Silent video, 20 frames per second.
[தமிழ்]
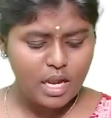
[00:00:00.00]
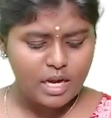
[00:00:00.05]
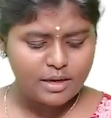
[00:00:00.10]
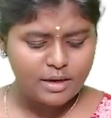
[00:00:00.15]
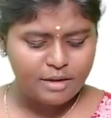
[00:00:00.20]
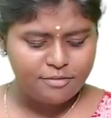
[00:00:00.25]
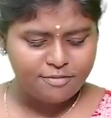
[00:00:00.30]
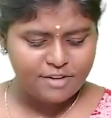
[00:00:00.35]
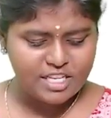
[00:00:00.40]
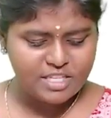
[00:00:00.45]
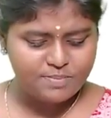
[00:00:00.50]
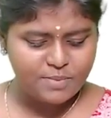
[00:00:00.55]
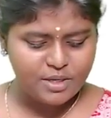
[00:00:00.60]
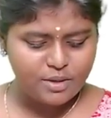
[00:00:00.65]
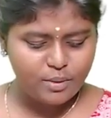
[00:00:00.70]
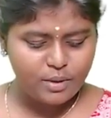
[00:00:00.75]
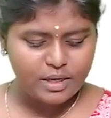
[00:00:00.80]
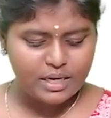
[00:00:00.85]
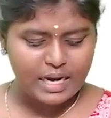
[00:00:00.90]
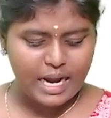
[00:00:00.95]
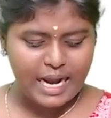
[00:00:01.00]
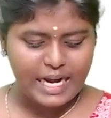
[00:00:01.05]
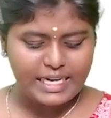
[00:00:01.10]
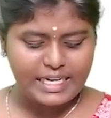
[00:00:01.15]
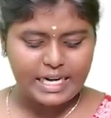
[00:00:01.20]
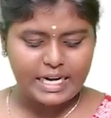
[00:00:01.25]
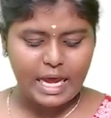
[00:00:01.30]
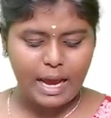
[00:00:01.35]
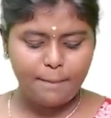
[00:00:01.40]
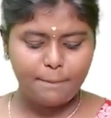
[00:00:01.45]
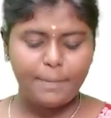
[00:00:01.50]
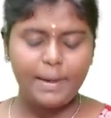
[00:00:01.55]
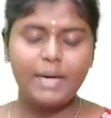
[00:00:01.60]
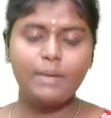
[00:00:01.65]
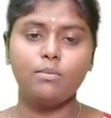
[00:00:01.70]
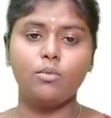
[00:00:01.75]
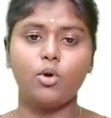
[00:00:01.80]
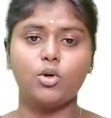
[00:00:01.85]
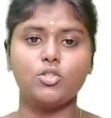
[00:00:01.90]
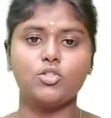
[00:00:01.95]
டிஃபரன்ஸ் பிட்வீன் ரைட் அண்ட் அப்
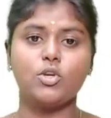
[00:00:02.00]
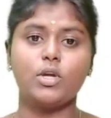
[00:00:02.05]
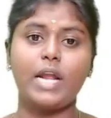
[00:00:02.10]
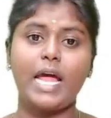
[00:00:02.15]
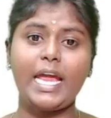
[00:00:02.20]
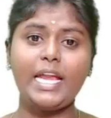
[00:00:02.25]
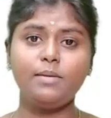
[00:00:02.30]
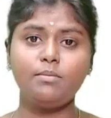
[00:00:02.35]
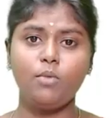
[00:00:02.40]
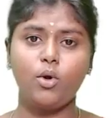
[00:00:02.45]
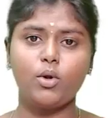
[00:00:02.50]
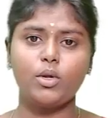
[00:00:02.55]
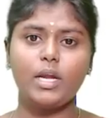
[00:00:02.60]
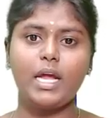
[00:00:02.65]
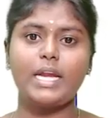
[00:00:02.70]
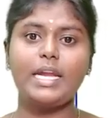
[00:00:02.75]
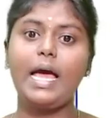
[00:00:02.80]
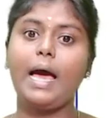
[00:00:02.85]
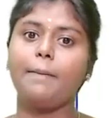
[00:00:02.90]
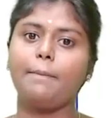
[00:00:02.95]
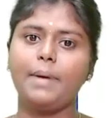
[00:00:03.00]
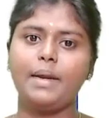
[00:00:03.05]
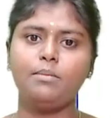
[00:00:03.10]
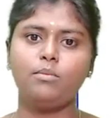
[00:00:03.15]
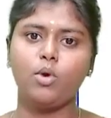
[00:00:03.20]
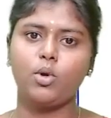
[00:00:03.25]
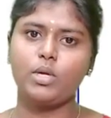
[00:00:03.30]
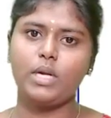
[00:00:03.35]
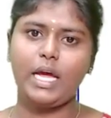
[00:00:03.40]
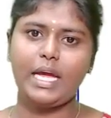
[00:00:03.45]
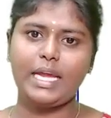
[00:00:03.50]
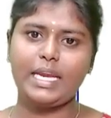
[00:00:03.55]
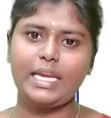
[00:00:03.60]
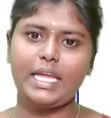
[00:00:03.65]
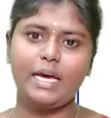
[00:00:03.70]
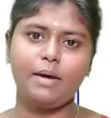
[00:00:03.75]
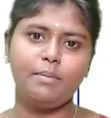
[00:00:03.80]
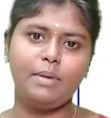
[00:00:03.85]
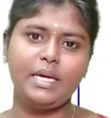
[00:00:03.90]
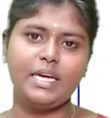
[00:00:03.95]
அண்ட் மோட் ஸோ ரைட் மோட்னா என்ன அப் அண்ட் மோட்னா
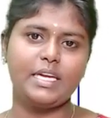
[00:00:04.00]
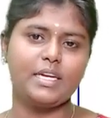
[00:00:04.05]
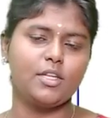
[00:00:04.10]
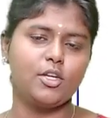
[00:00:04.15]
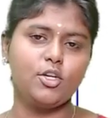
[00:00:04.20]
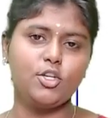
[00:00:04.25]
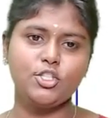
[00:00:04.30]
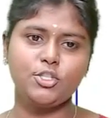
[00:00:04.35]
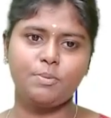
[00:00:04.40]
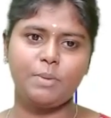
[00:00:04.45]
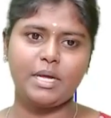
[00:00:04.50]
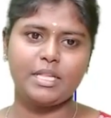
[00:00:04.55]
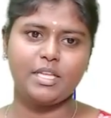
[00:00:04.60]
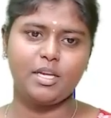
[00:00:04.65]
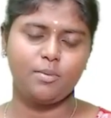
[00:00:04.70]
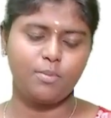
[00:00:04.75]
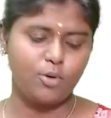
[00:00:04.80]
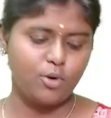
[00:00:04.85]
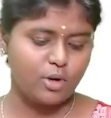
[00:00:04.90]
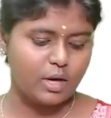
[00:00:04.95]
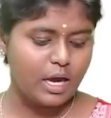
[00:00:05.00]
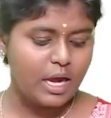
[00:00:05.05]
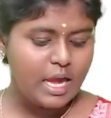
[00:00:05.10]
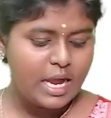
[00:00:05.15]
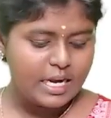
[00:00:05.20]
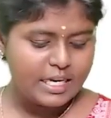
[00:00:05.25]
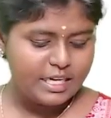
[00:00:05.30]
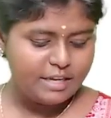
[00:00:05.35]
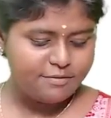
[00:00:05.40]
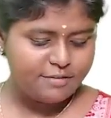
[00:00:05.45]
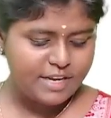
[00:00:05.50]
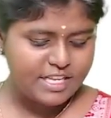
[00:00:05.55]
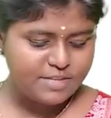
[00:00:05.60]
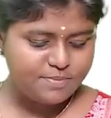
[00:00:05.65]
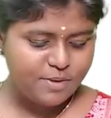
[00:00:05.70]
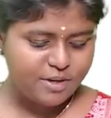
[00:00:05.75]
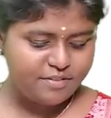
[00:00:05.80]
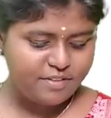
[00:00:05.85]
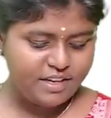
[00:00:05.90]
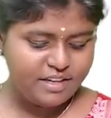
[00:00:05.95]
என்ன அப்படிங்கிறத கொஞ்சம் பார்த்துட்டு போங்க
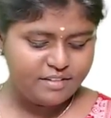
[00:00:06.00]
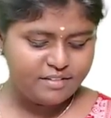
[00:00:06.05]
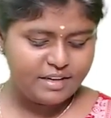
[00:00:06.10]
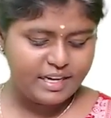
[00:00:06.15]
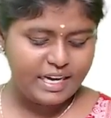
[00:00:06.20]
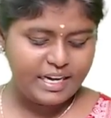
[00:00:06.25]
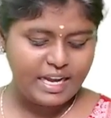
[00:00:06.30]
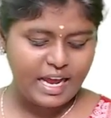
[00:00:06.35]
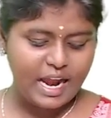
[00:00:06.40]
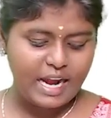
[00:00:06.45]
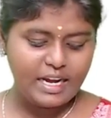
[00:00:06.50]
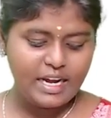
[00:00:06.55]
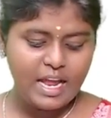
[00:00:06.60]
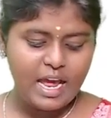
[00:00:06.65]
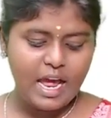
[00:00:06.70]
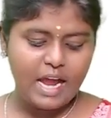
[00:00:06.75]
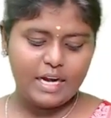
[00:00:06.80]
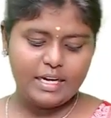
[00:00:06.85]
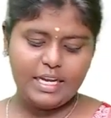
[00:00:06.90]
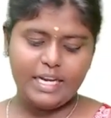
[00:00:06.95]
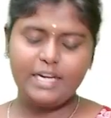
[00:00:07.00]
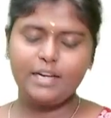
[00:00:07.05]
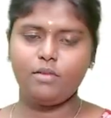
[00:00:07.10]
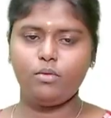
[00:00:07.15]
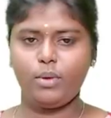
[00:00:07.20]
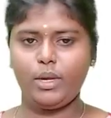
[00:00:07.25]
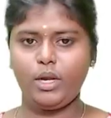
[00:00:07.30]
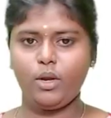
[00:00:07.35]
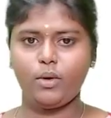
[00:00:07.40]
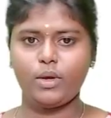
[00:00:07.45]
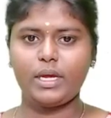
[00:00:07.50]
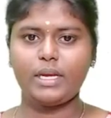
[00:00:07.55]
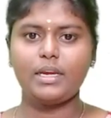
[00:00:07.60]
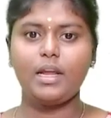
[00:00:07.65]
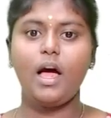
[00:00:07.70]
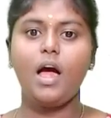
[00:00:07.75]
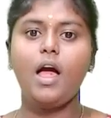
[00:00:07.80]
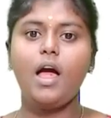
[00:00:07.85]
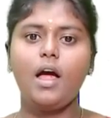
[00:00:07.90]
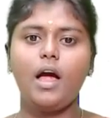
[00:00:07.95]
டிஃபரன்ஸ் பிட்வீன் ரீட் அண்ட் டெக் ரீட்
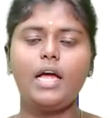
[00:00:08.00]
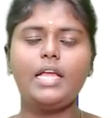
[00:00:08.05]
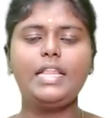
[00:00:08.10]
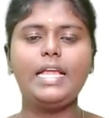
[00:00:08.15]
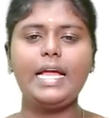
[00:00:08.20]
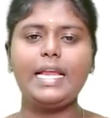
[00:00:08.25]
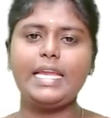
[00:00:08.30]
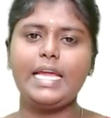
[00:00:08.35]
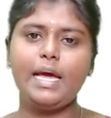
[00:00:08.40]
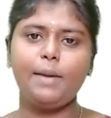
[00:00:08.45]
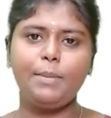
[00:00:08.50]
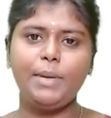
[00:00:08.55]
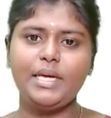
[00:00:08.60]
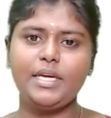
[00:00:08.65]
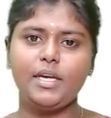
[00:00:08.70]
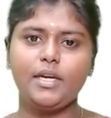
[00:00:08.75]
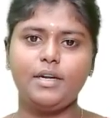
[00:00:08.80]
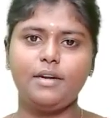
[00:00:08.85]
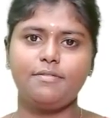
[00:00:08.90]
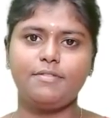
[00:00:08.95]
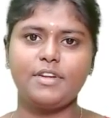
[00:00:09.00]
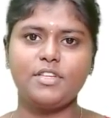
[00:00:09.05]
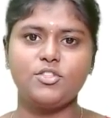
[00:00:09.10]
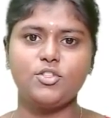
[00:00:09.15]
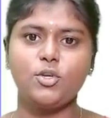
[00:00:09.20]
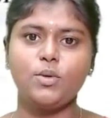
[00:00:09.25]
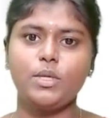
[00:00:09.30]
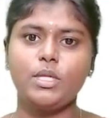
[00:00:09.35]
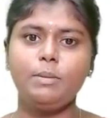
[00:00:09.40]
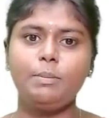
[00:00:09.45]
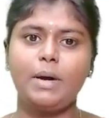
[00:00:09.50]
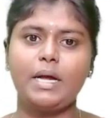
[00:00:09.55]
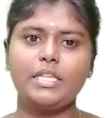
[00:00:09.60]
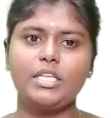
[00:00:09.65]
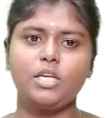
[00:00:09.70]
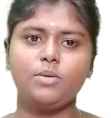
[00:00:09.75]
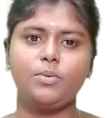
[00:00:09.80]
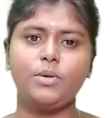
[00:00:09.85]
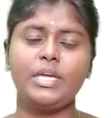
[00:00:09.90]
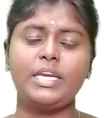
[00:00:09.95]
ஓகேங்களா இது என்ன அப்படிங்கிற டிஃபரன்ஸையும் வந்து
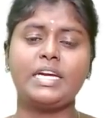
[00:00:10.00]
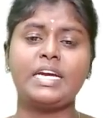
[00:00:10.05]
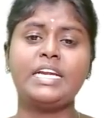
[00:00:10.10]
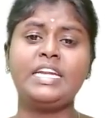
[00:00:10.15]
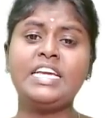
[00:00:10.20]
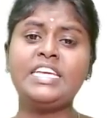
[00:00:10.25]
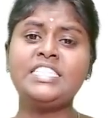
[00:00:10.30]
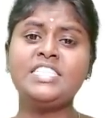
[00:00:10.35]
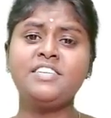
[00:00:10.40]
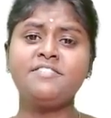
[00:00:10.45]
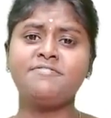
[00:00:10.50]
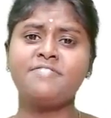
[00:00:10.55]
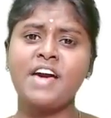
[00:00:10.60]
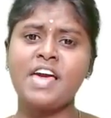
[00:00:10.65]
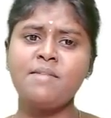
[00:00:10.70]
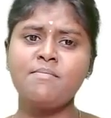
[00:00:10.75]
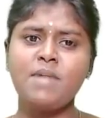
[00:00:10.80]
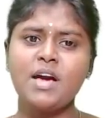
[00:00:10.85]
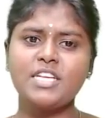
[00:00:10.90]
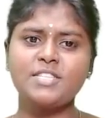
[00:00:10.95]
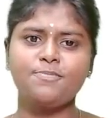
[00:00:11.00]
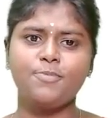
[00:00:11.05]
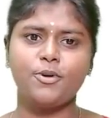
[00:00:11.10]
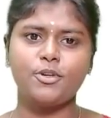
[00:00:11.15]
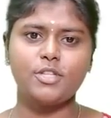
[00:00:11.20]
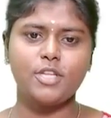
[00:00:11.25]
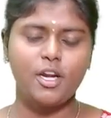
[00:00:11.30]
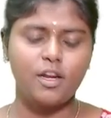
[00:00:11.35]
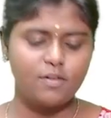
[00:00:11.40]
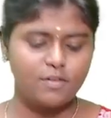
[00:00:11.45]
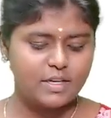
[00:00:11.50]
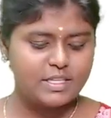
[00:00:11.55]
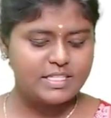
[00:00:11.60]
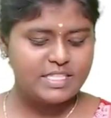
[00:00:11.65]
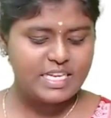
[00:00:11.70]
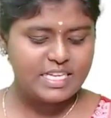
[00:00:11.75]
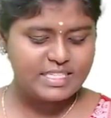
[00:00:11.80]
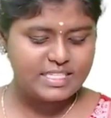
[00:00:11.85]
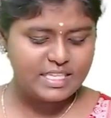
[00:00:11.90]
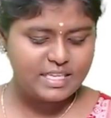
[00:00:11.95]
பார்த்துட்டு போயிருங்க நெக்ஸ்ட் ஃபைவ் மார்க்ஸ் பொறுத்த அளவுக்கு
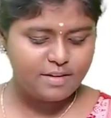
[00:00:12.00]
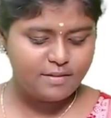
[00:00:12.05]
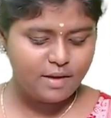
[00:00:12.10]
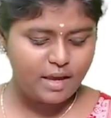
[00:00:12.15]
சிசி